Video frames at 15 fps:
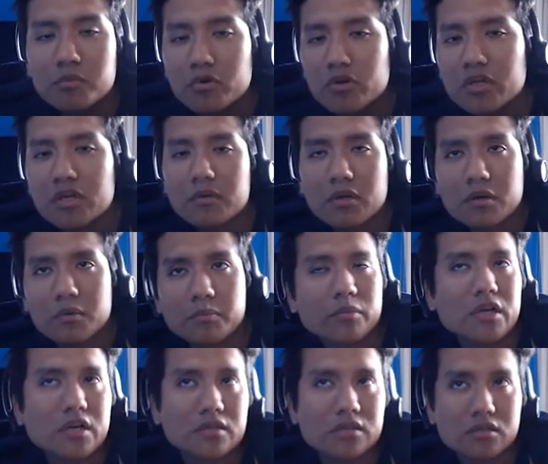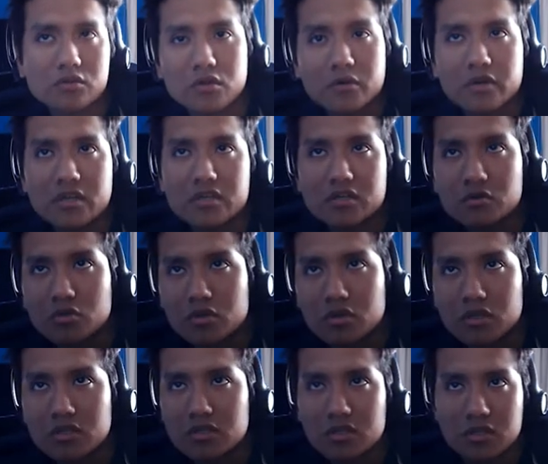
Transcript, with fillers: puede ampliarse todavía a 115,